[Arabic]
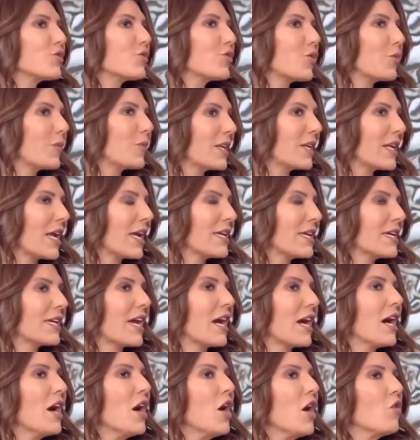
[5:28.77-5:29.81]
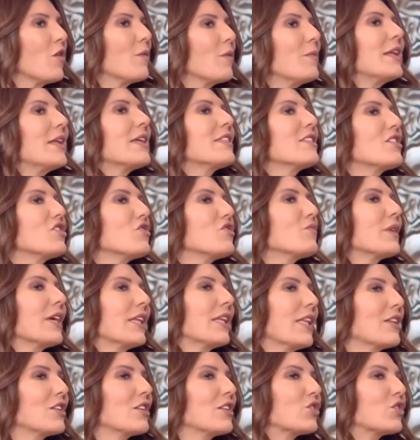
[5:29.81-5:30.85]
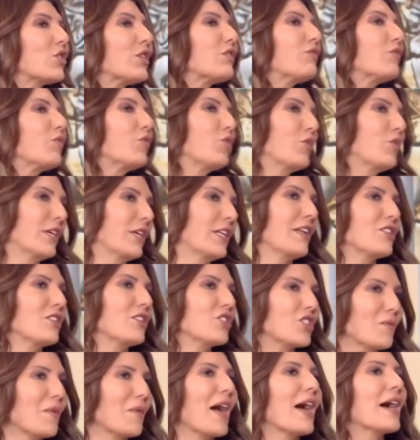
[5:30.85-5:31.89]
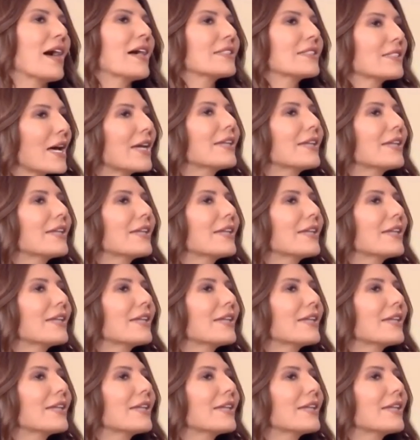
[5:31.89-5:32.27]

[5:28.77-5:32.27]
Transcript: وجوده برأيك وما الذي يمكن أن يضيفه إلى الاجتماعات